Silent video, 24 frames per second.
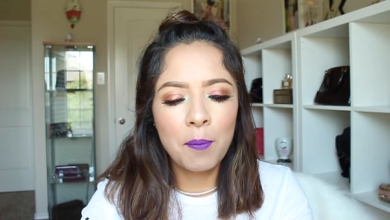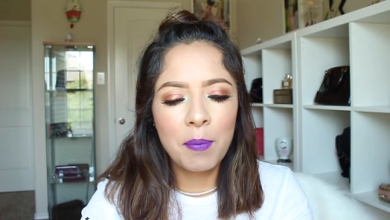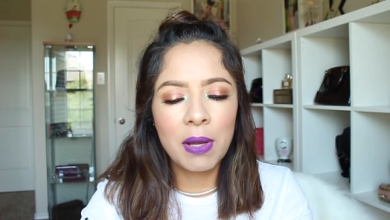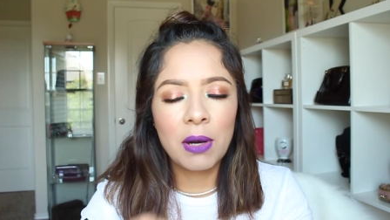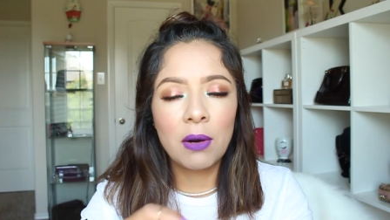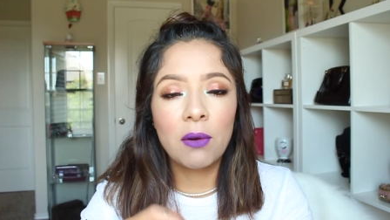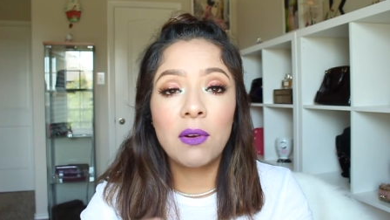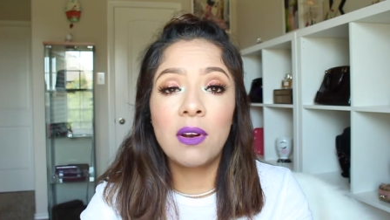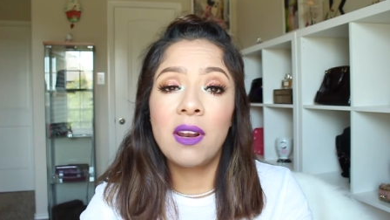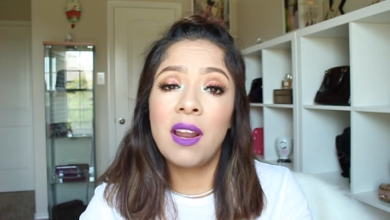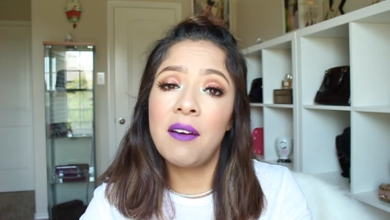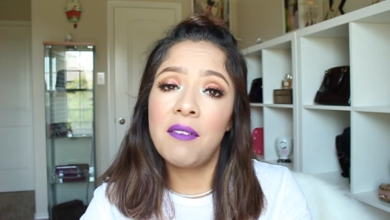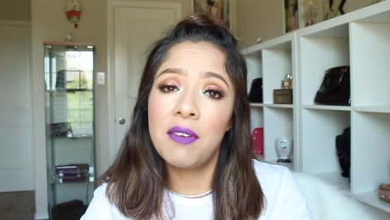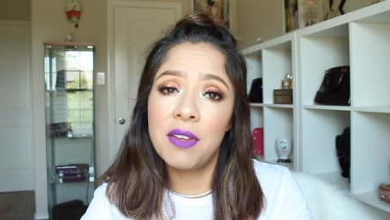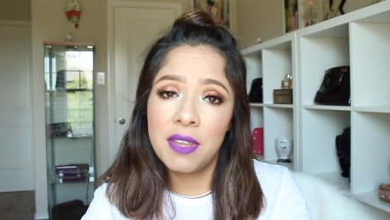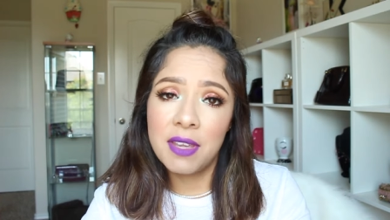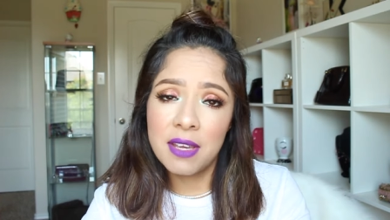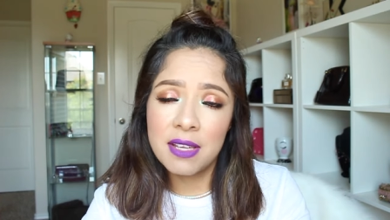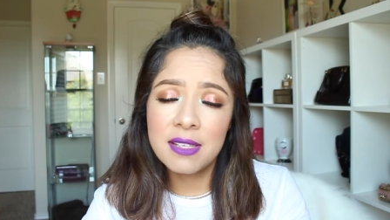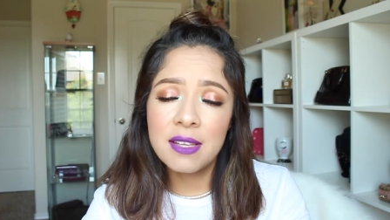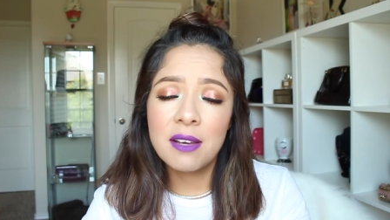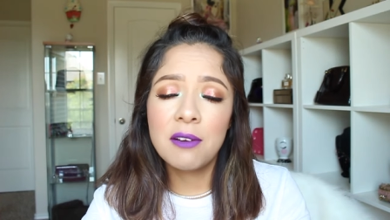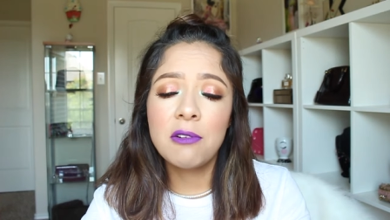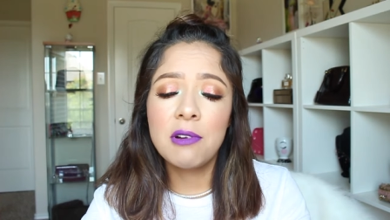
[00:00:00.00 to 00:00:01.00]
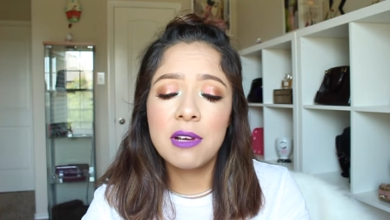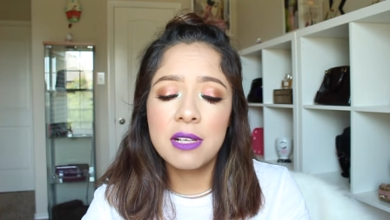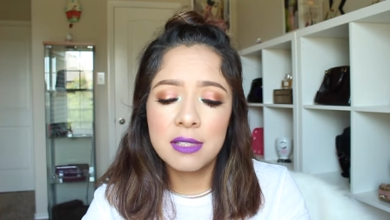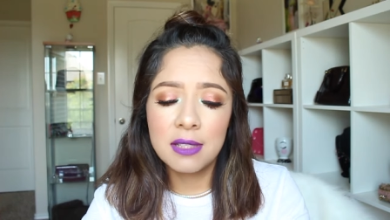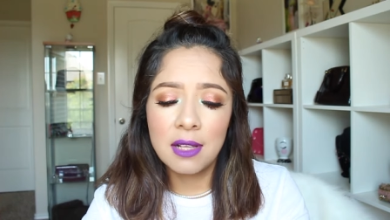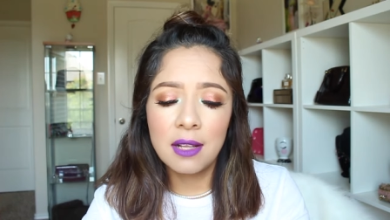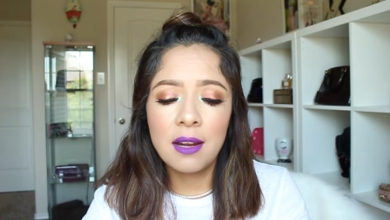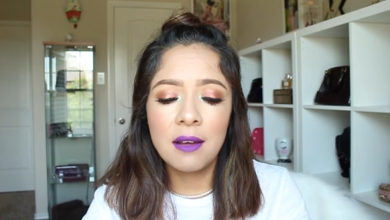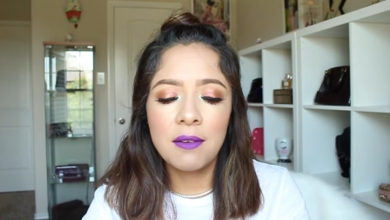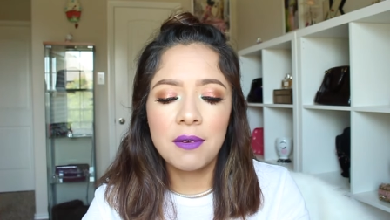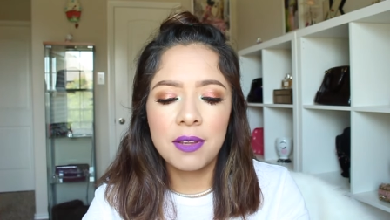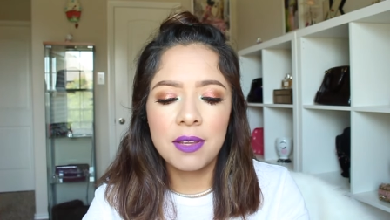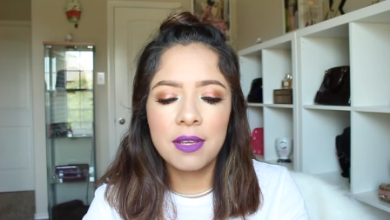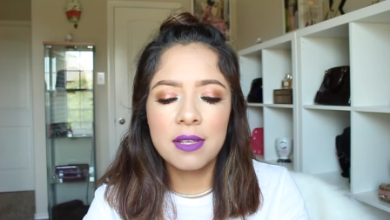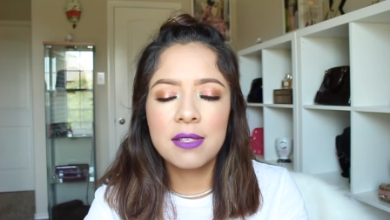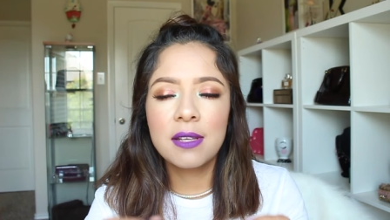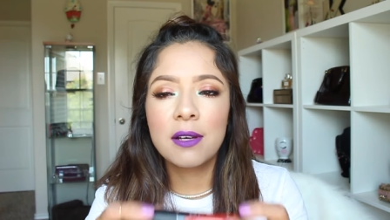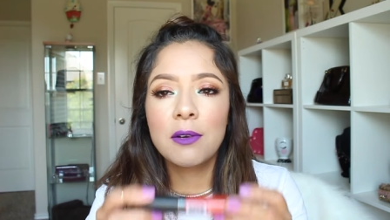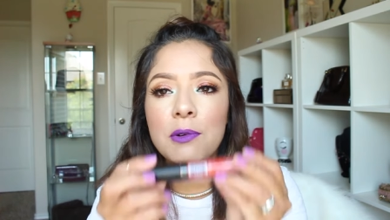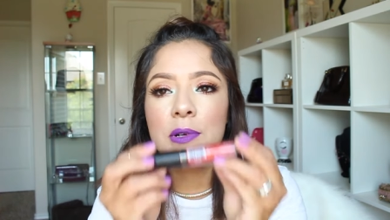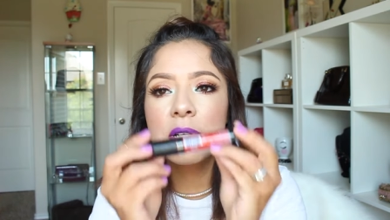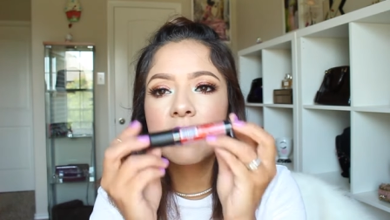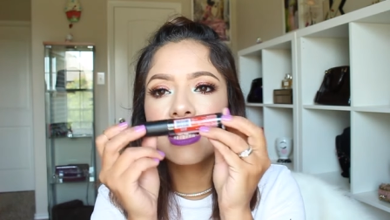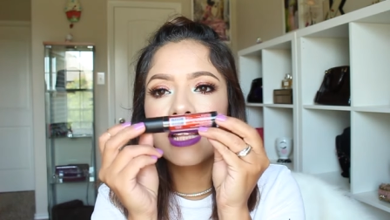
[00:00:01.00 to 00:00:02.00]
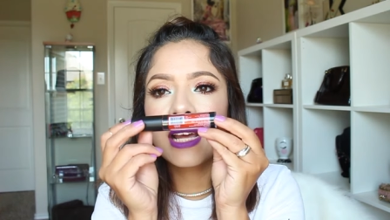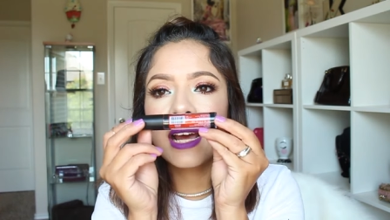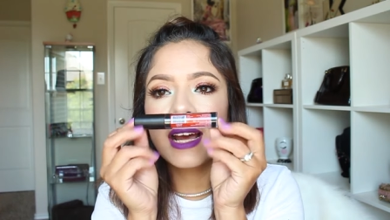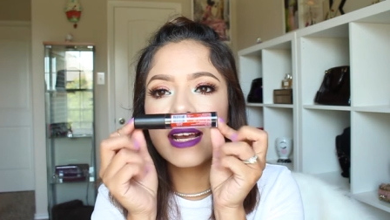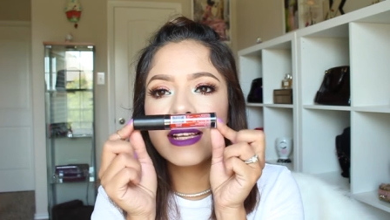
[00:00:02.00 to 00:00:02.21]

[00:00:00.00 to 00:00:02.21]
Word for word: pero la belleza cuesta, la belleza cuesta,